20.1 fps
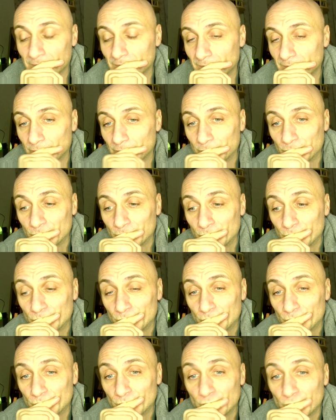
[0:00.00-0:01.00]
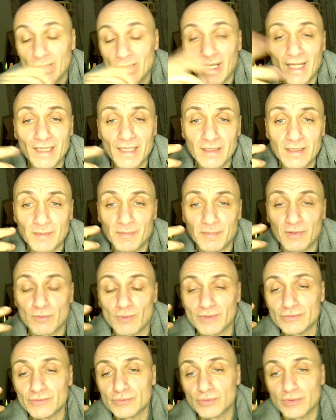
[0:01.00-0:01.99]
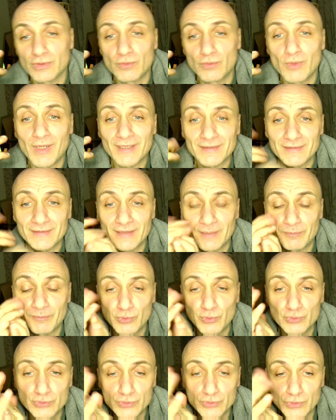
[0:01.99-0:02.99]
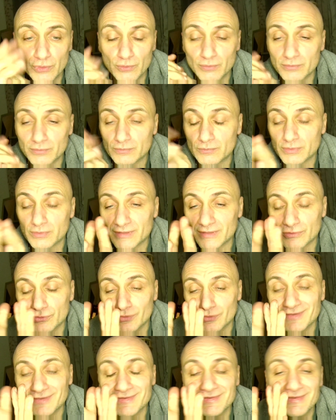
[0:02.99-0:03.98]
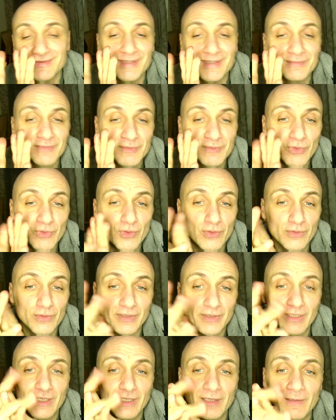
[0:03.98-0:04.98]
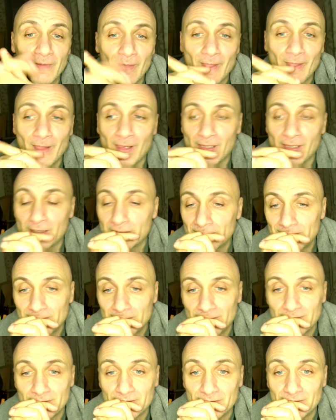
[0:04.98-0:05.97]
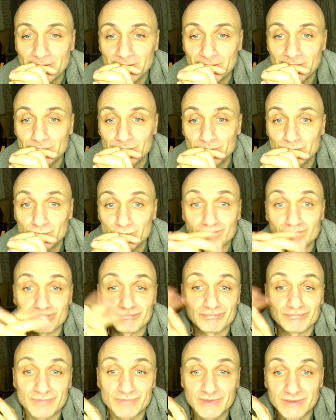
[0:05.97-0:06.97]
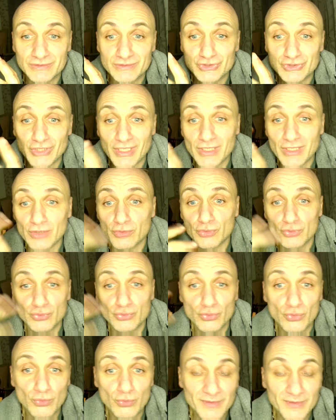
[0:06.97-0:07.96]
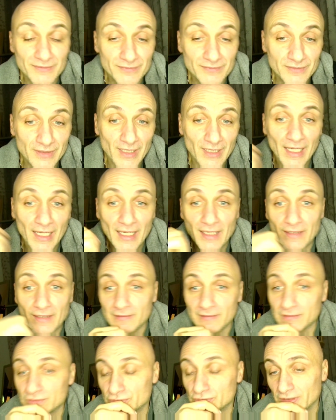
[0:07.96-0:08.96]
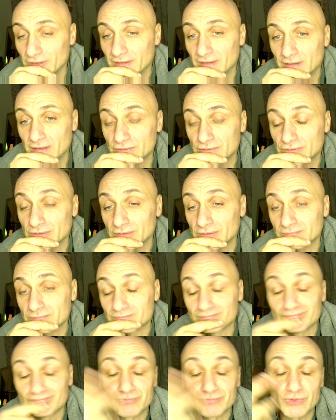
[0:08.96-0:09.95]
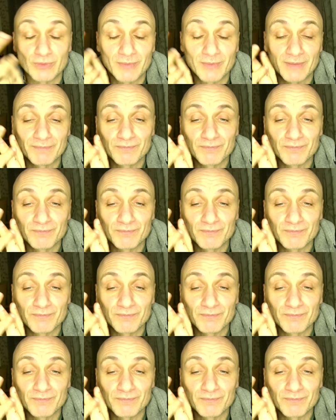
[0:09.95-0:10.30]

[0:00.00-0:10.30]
Mm, anche per quanto riguarda appunto questa giornata della memoria, eh, c'erano i documentari, c'era, c'era insomma